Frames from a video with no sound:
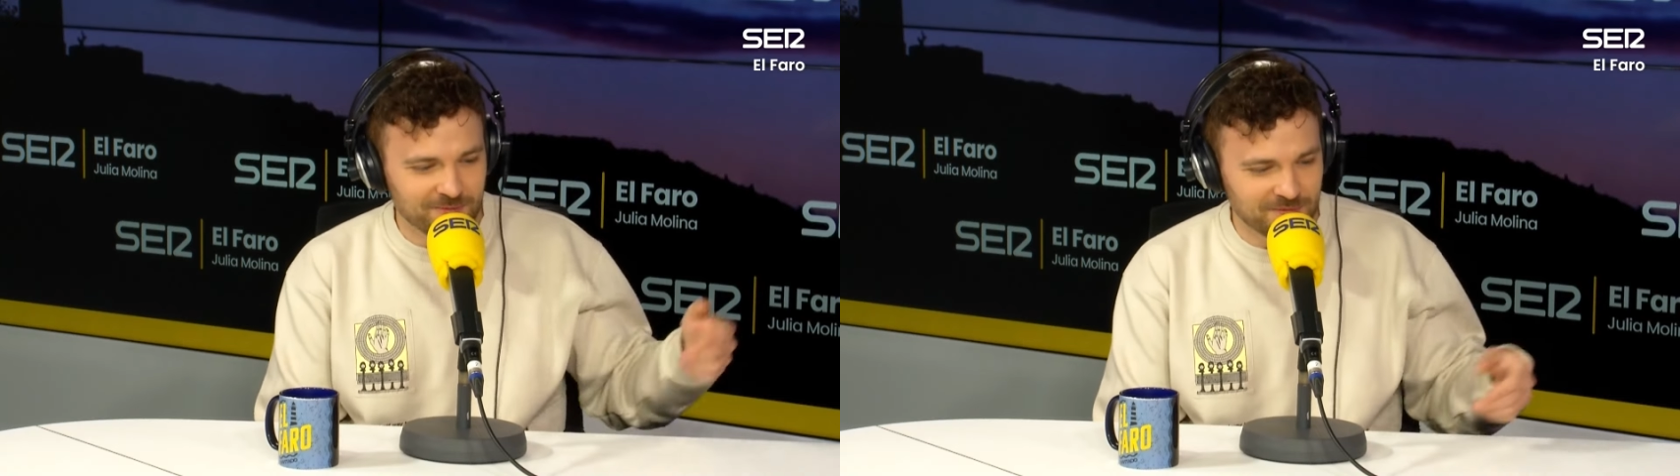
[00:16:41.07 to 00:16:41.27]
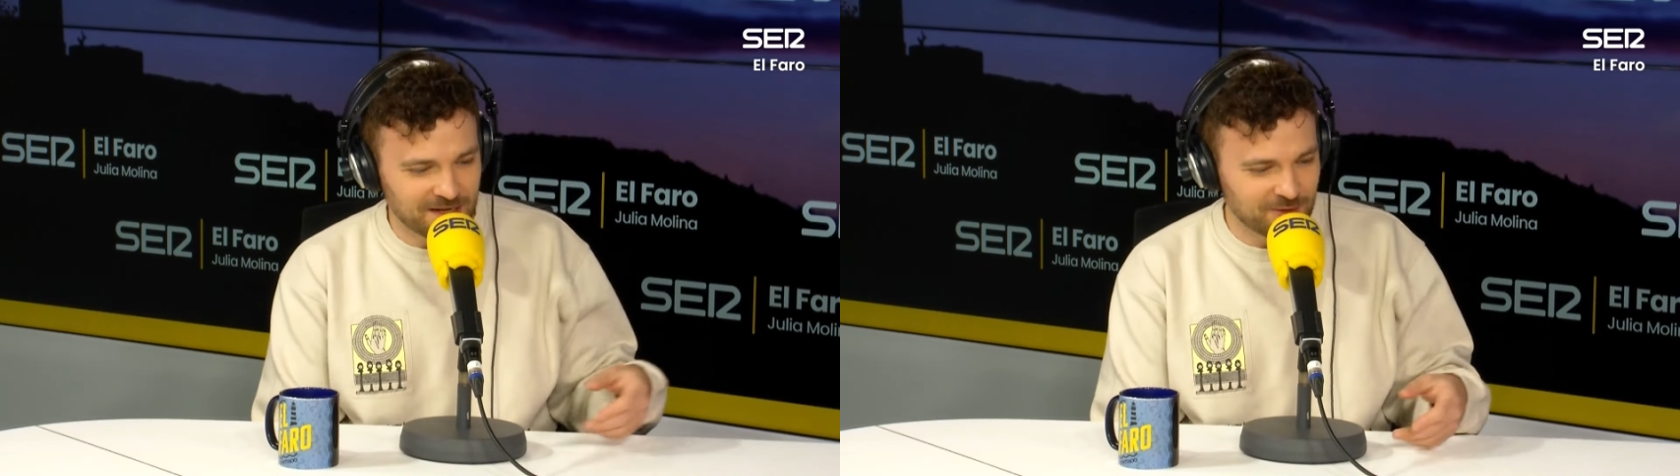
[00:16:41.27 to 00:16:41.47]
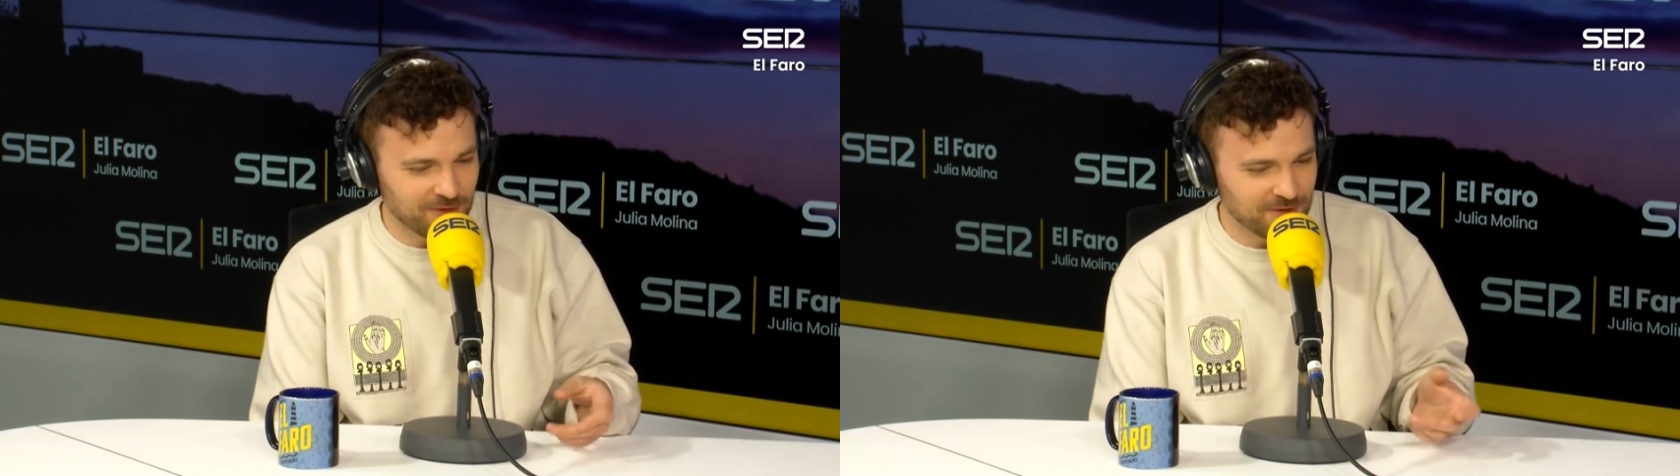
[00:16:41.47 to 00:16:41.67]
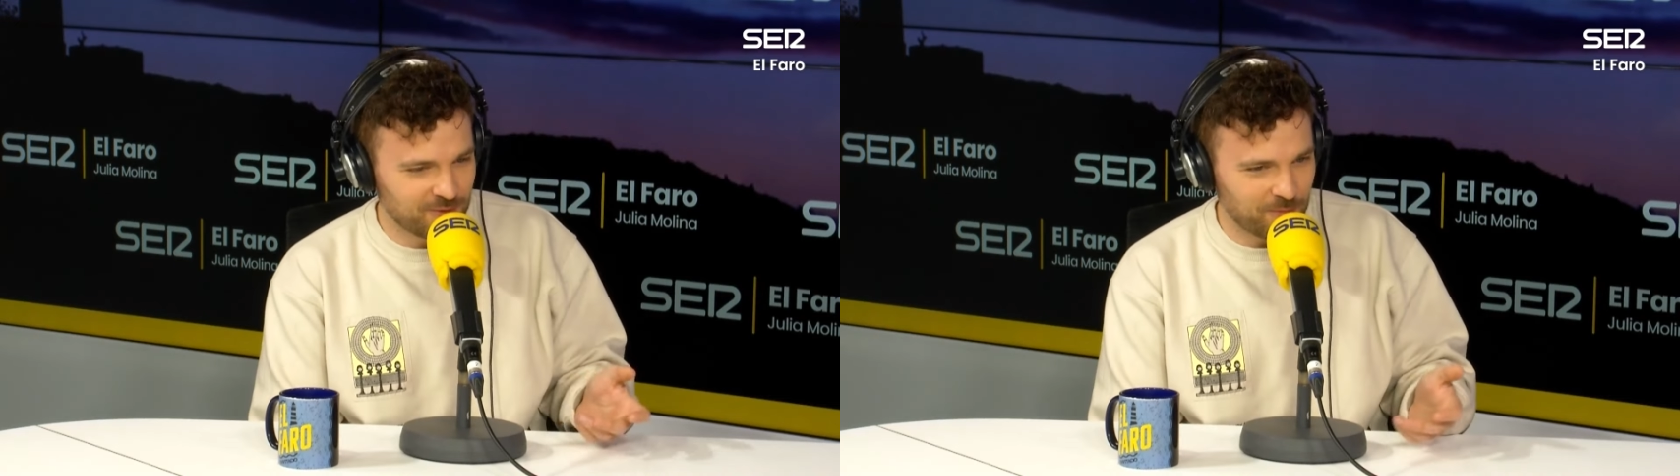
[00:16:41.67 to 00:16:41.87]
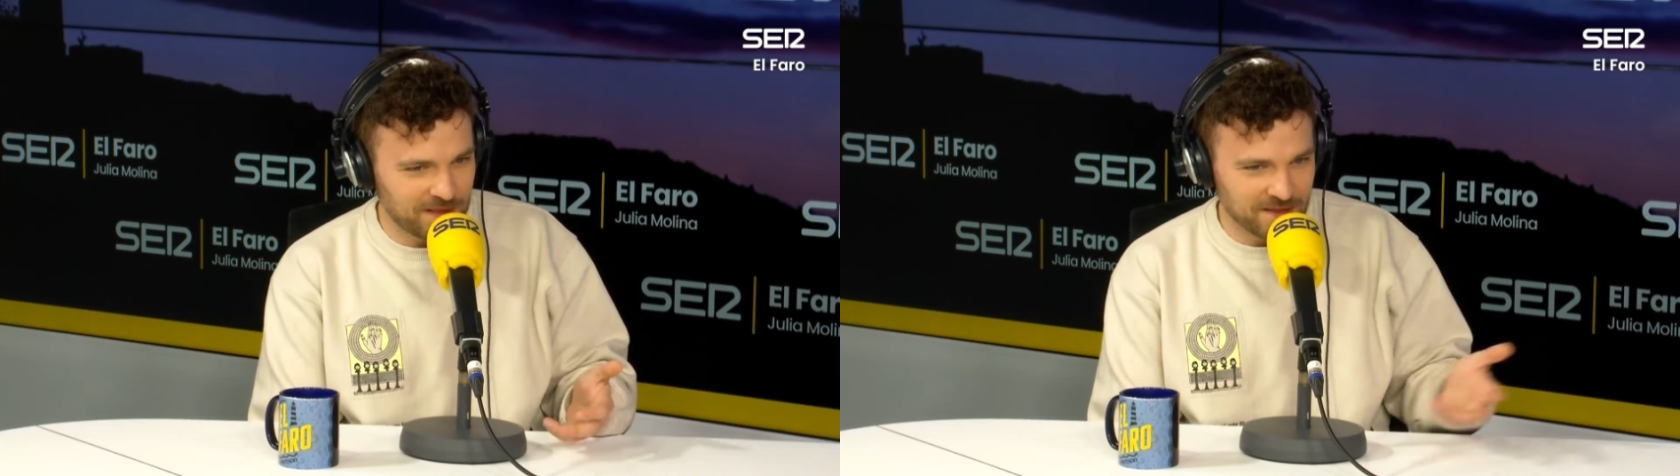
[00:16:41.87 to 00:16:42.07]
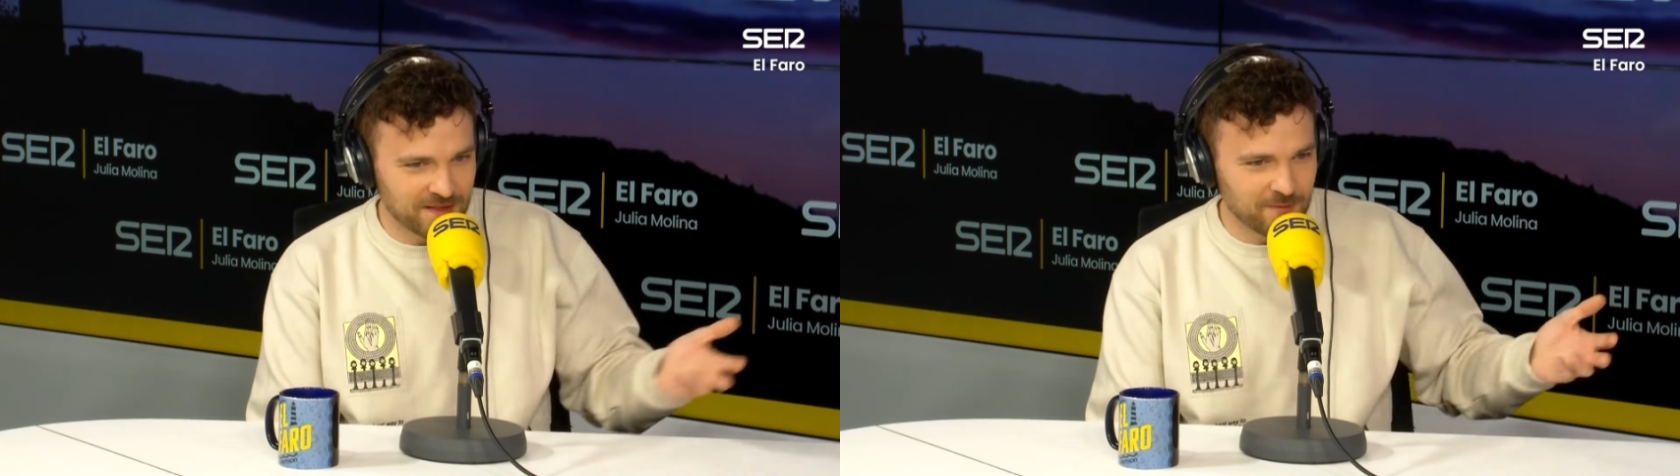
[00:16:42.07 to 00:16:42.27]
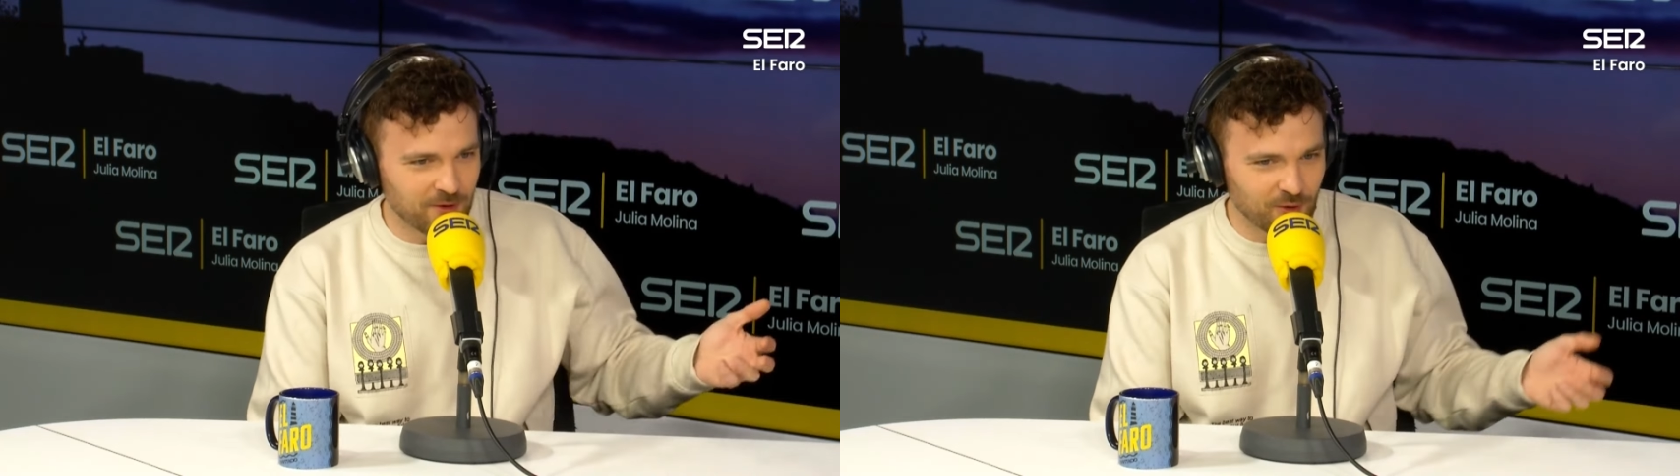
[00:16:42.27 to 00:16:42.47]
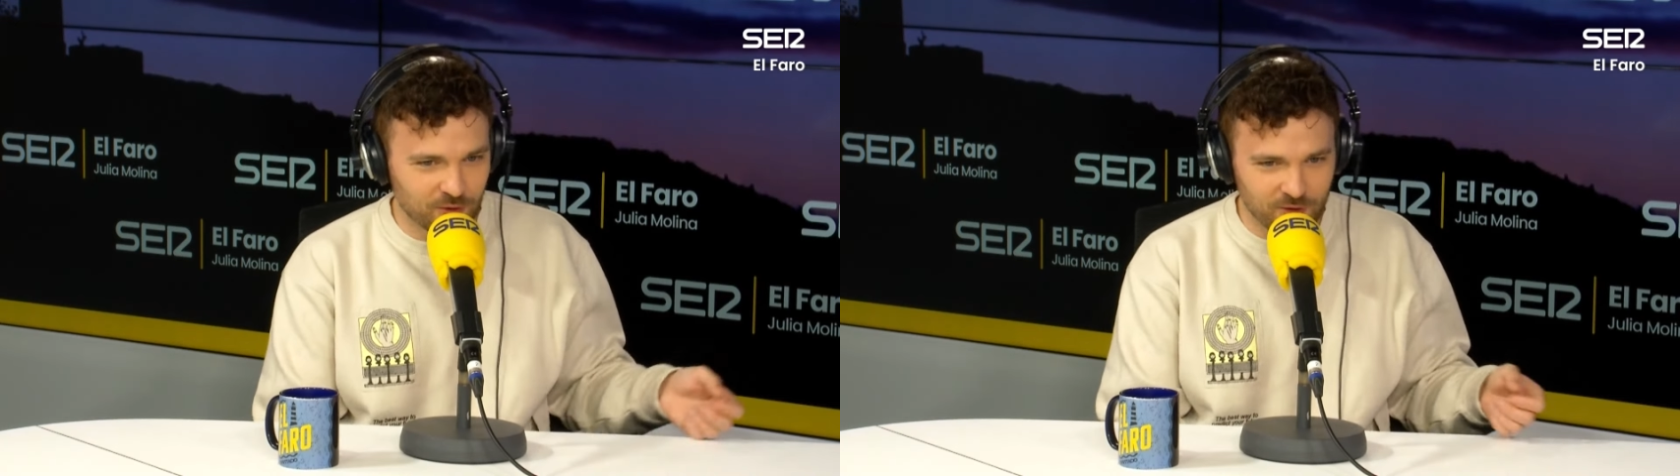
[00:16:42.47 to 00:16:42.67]
trato
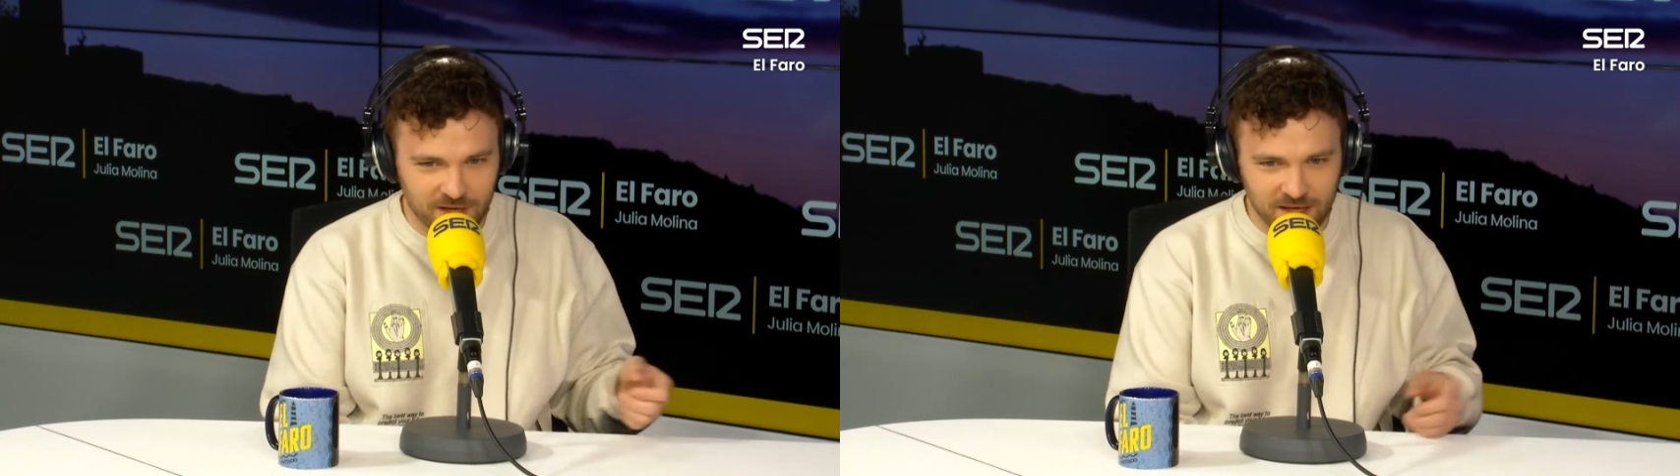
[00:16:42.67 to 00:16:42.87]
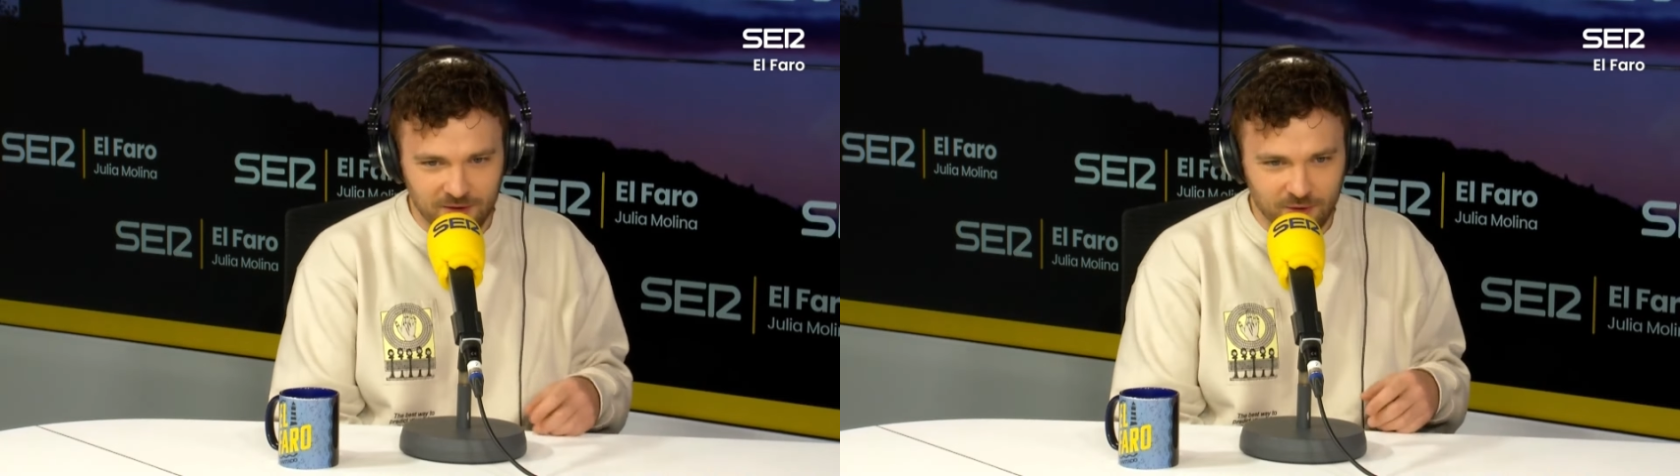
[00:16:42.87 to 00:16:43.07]
estupendísimo con Rocky,